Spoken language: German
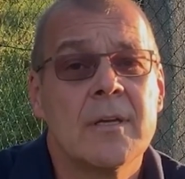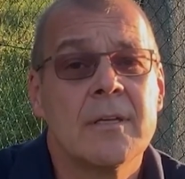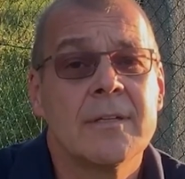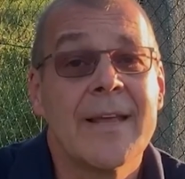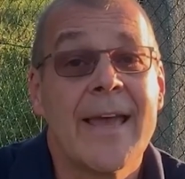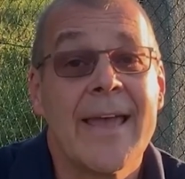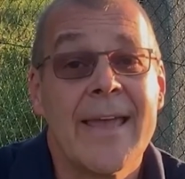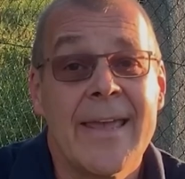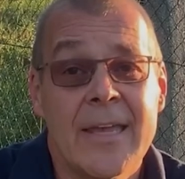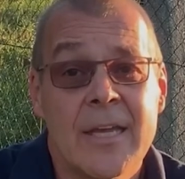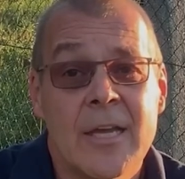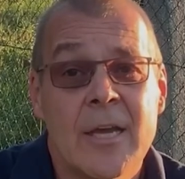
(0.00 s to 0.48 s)

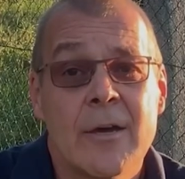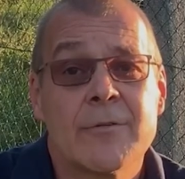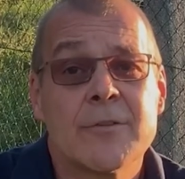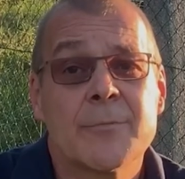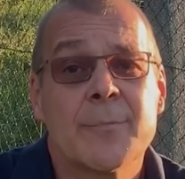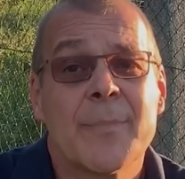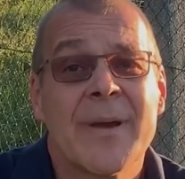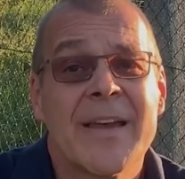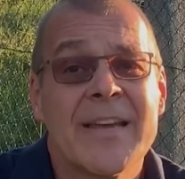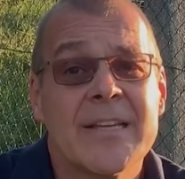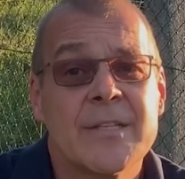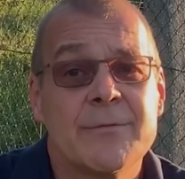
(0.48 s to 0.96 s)
Der
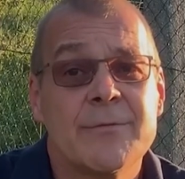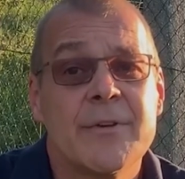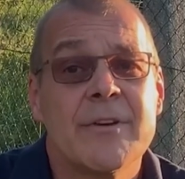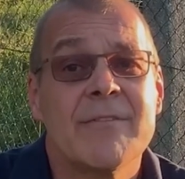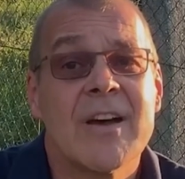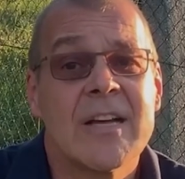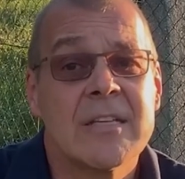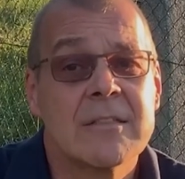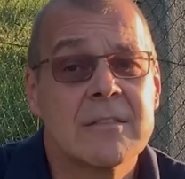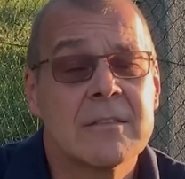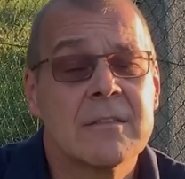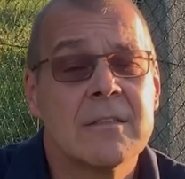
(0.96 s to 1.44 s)
Einkaufspreis für
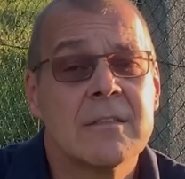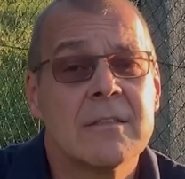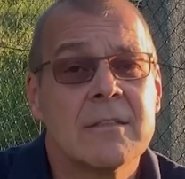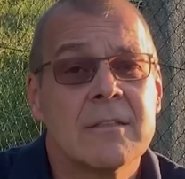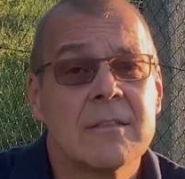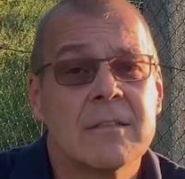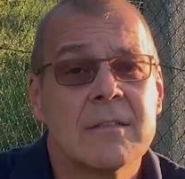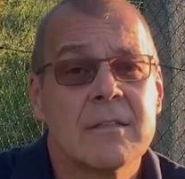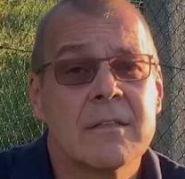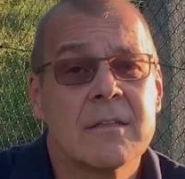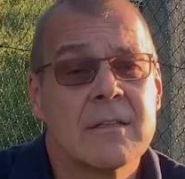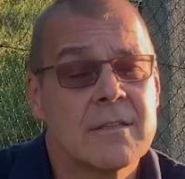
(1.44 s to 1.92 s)
Wasser
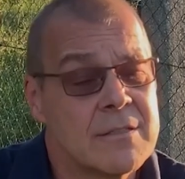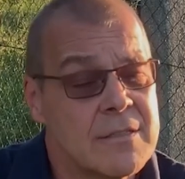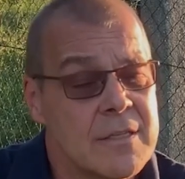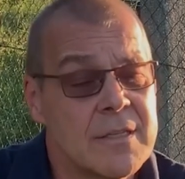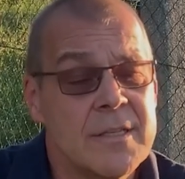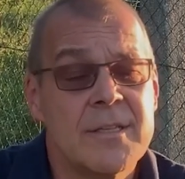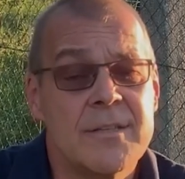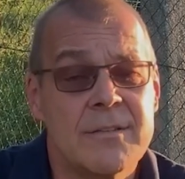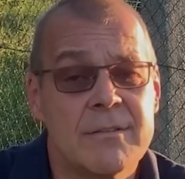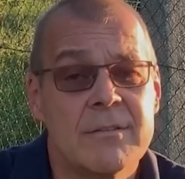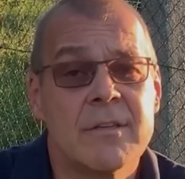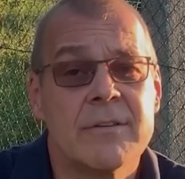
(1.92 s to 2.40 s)
kann es ja
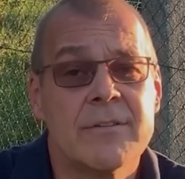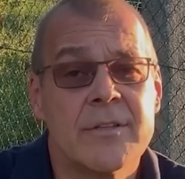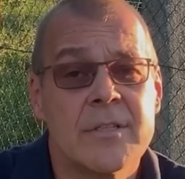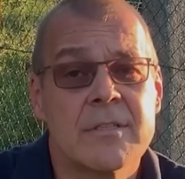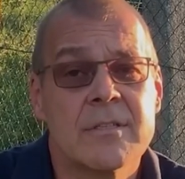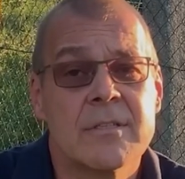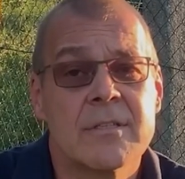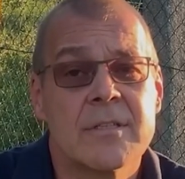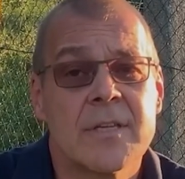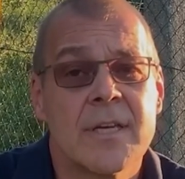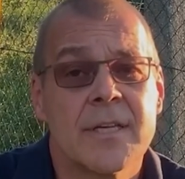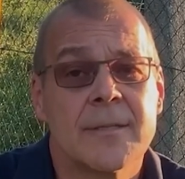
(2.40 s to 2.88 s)
nicht
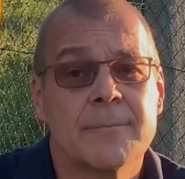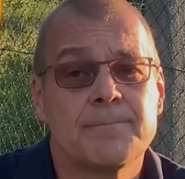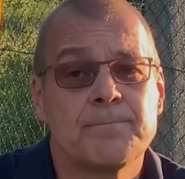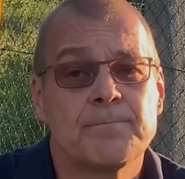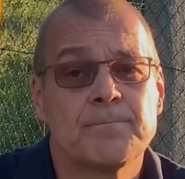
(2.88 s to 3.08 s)
gewesen sein.